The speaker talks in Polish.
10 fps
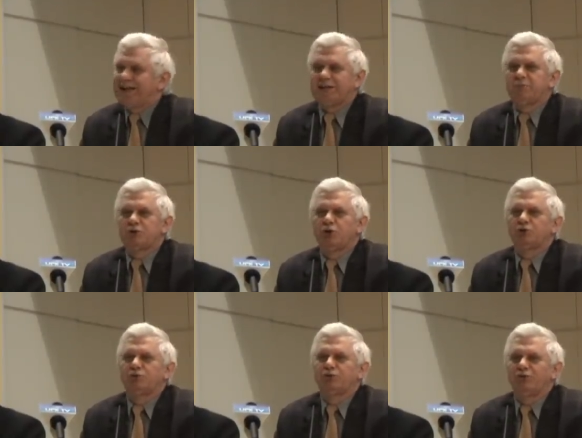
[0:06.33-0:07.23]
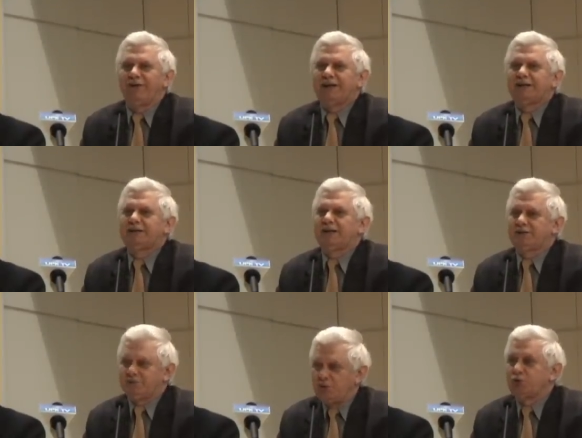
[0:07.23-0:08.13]
Takie przychodzą towary,
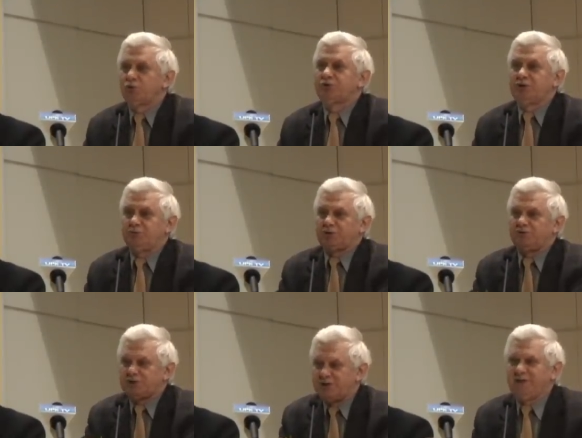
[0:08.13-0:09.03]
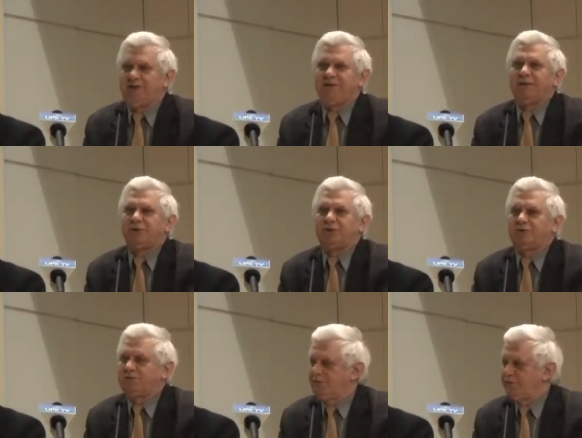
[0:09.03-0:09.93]
także w związku z tym oczywiście wiele fabryk
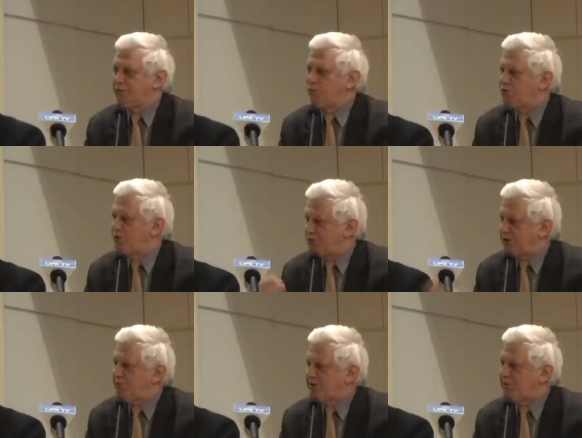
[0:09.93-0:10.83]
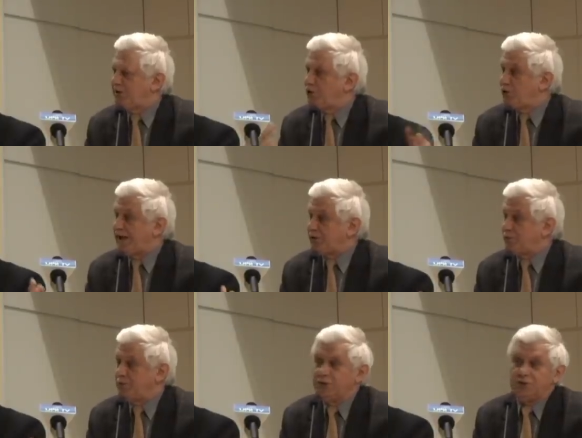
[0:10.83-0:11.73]
w, w Turcji musiało być zamkniętych od
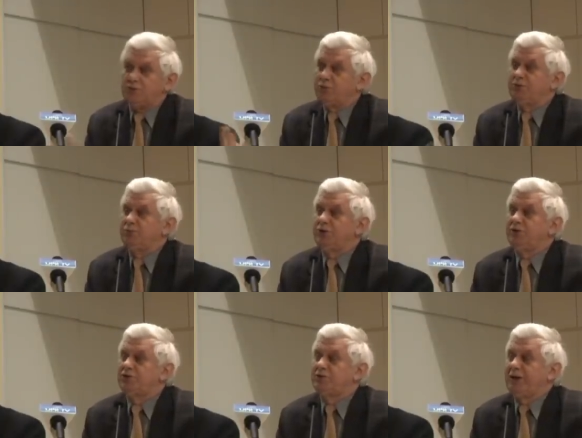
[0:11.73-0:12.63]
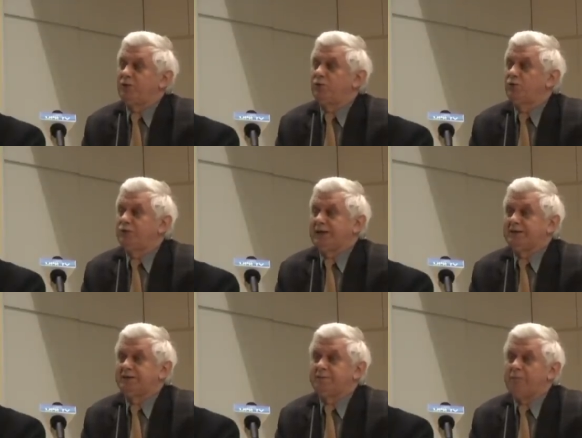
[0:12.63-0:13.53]
razu, bo, bo nie wytrzymają
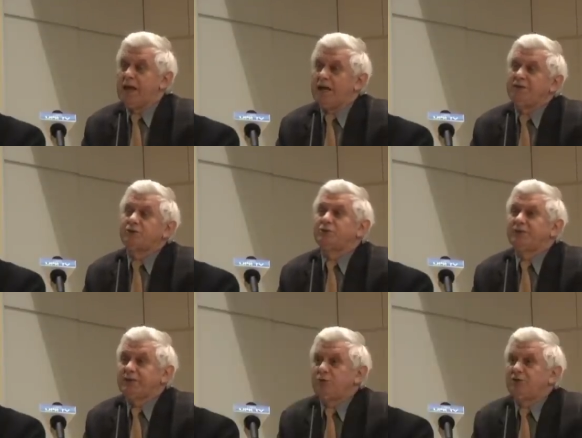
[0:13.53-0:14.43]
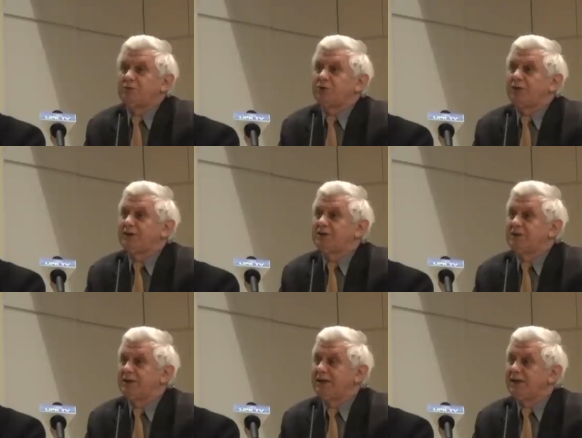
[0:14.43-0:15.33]
konkurencji. Więc no to są takie różne przykłady,
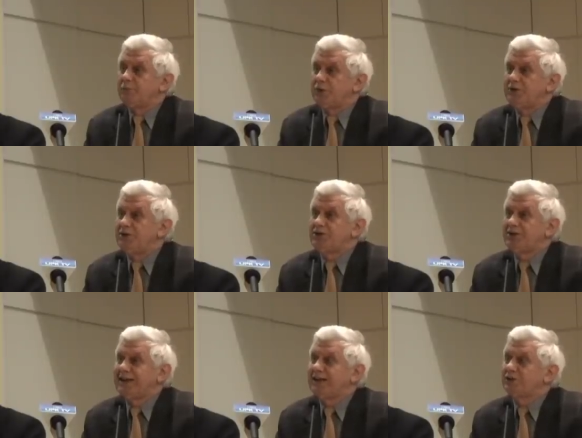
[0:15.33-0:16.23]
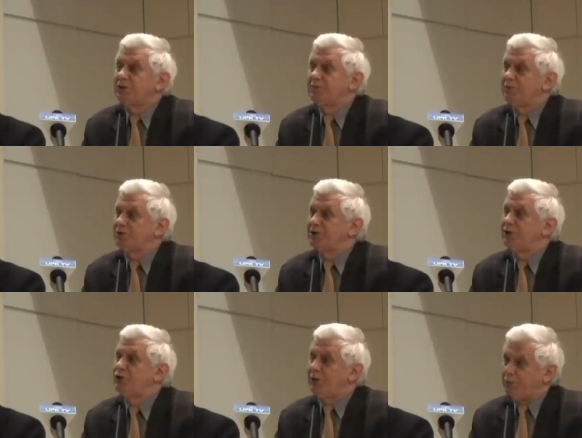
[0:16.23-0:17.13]
gdzie pojedynczy kraj sobie
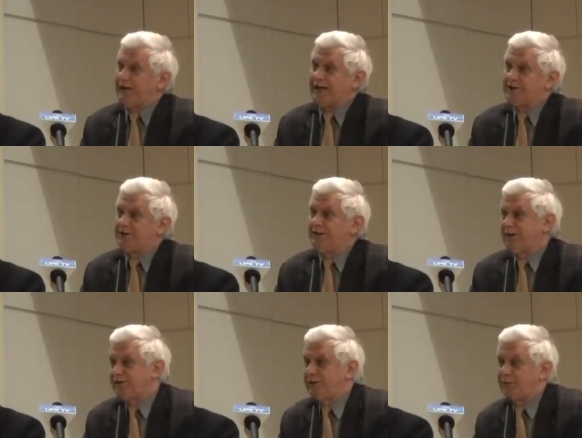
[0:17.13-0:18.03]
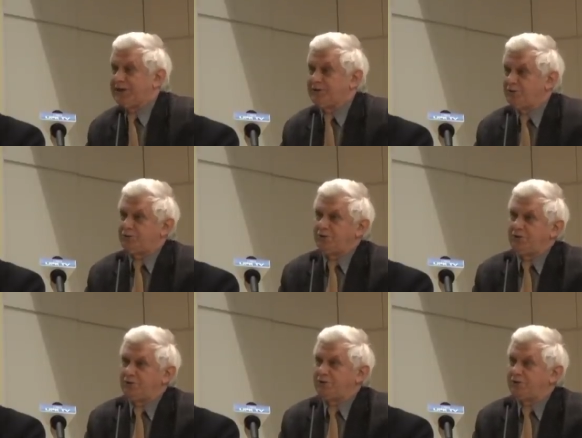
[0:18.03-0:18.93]
może nie poradzić. A jak sobie poradzi, no
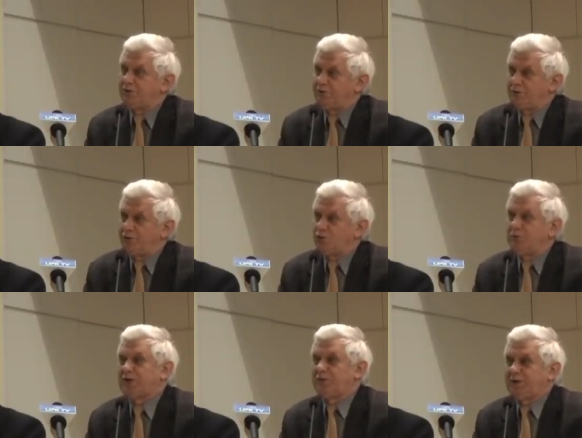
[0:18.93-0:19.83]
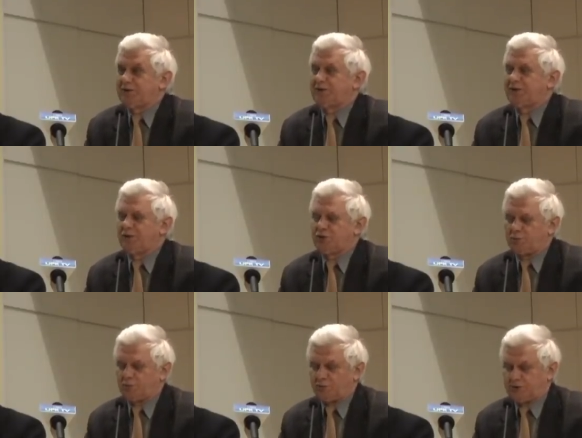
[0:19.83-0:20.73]
to, no to konsument, natomiast jeżeli chodzi
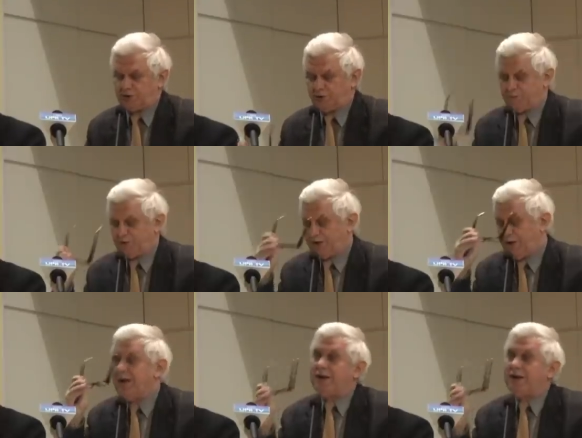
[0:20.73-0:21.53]
o produkcję, to, to...